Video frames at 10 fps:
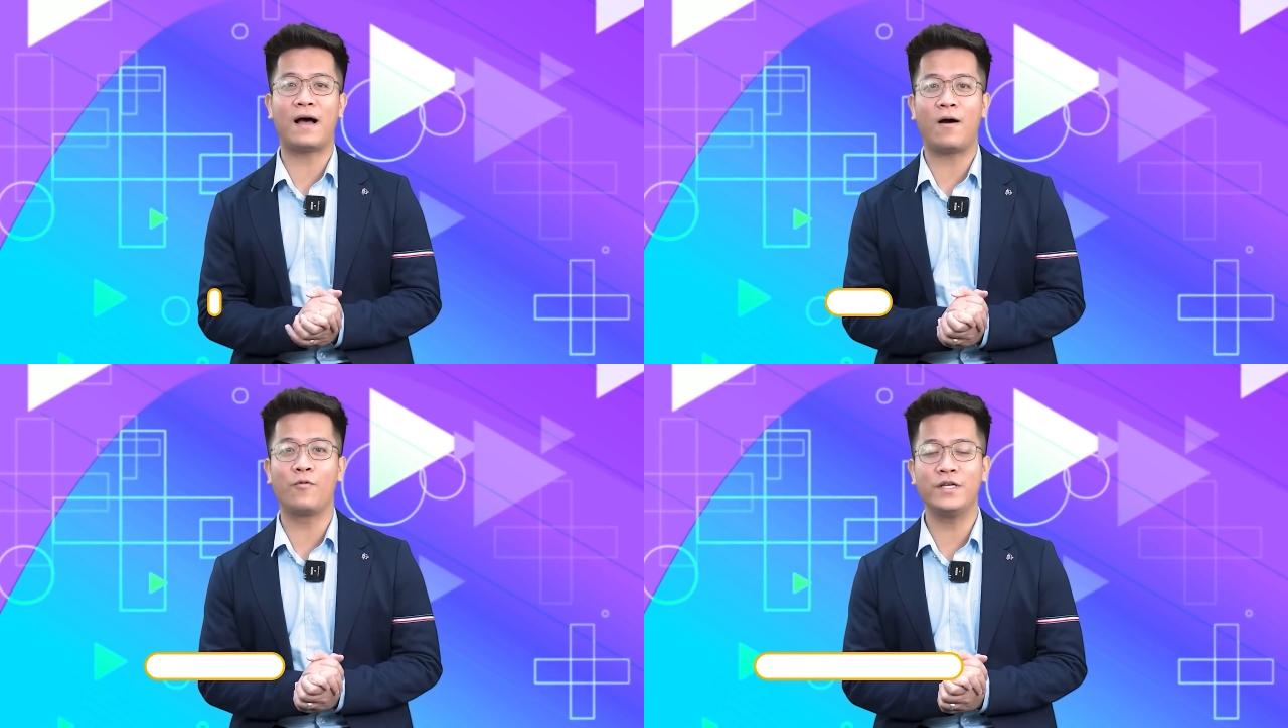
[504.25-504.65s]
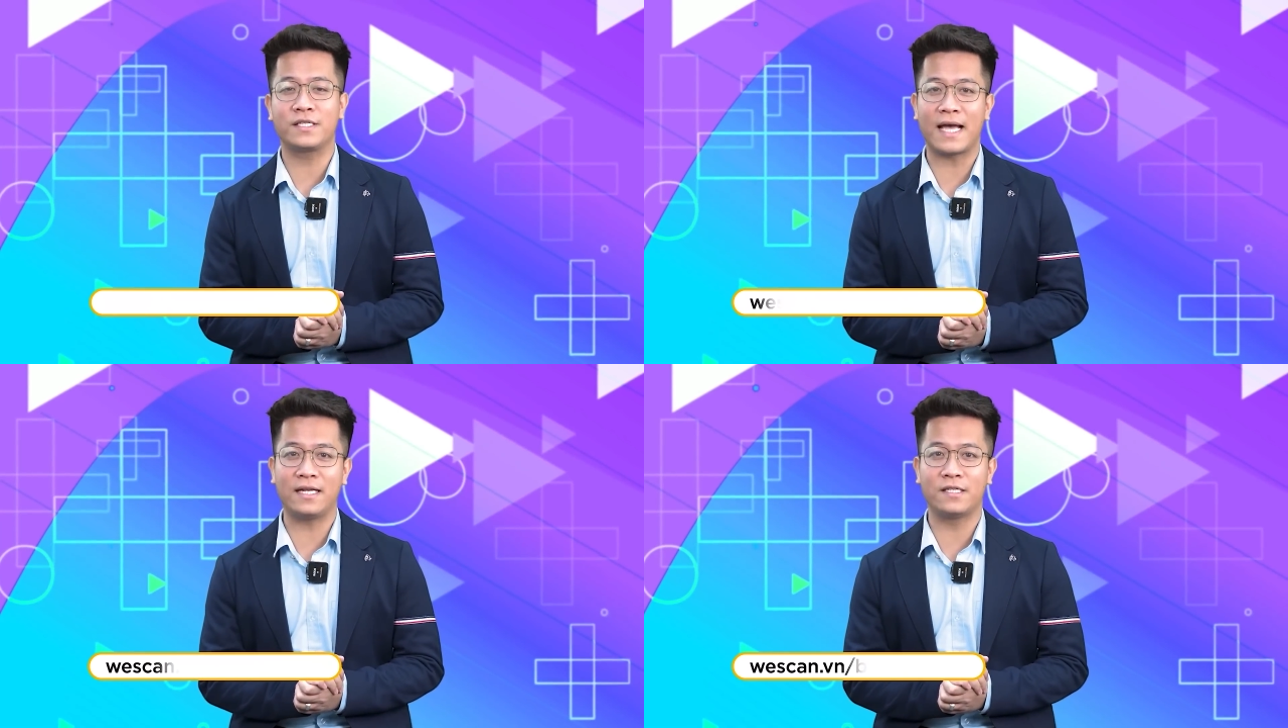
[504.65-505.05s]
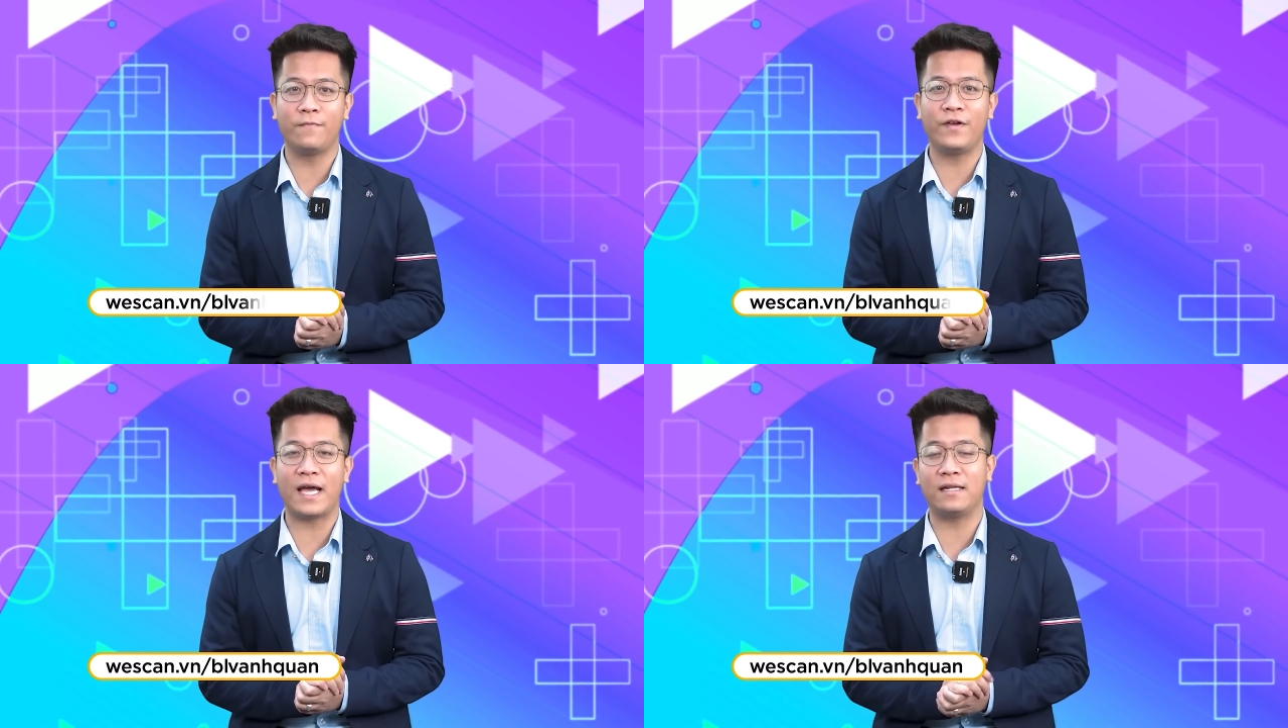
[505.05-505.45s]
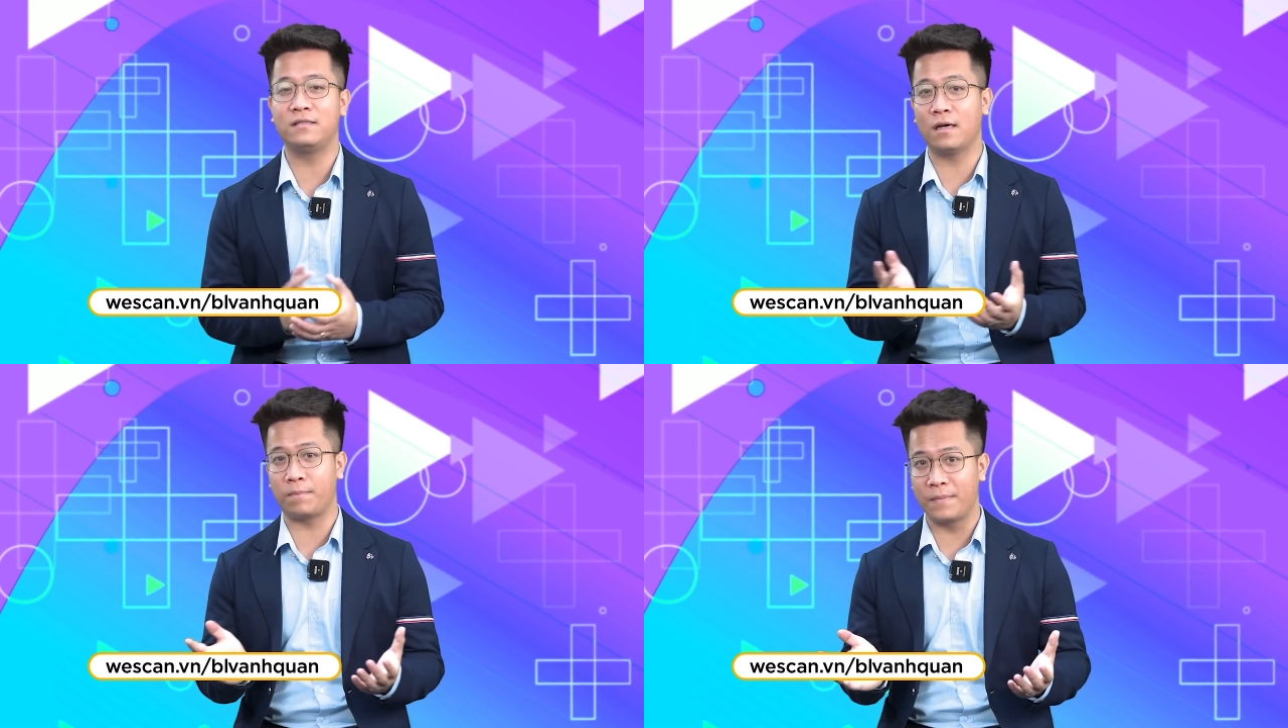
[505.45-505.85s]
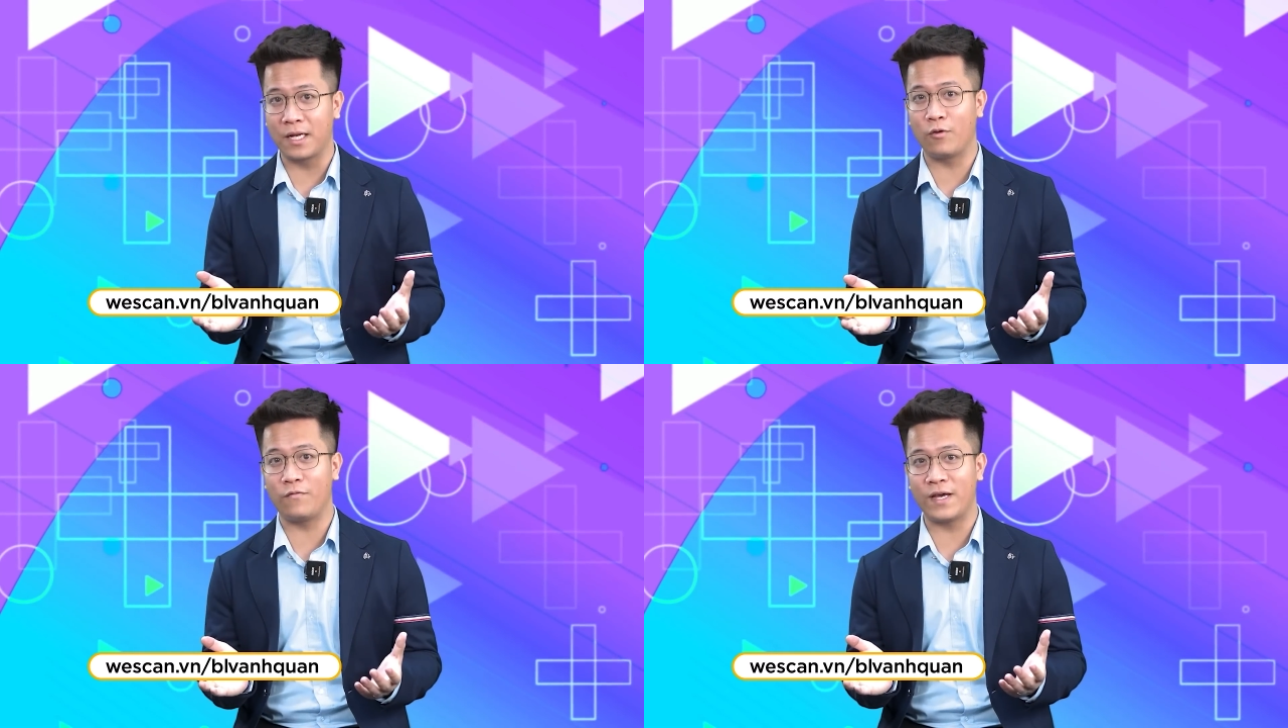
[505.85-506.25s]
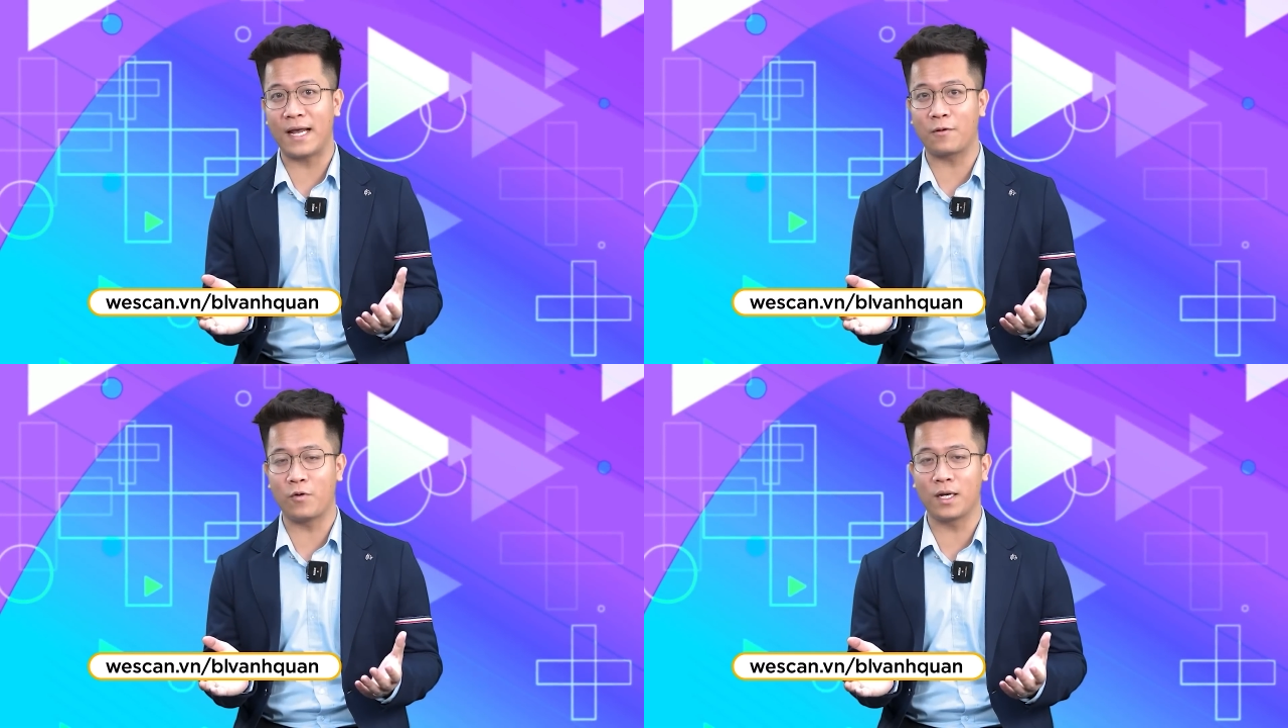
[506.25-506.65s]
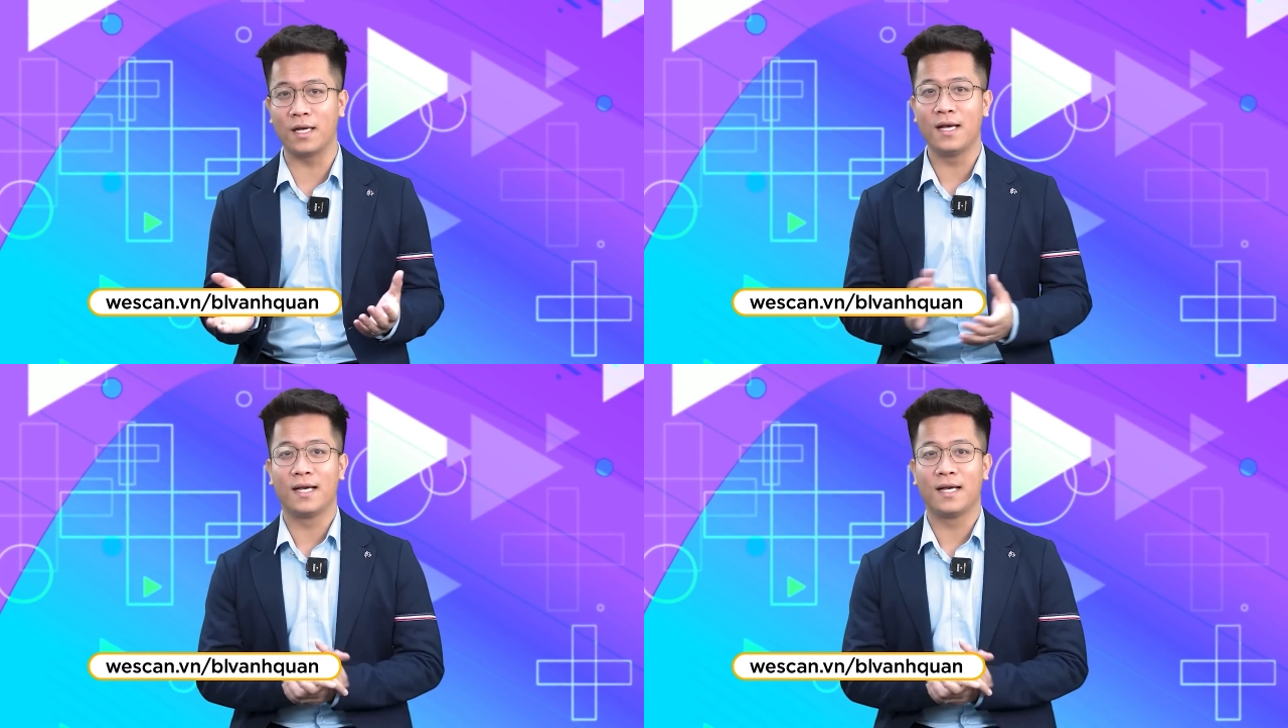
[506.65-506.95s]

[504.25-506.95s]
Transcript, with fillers: vào wizcan.vn sử dụng bình luận viên Anh Quân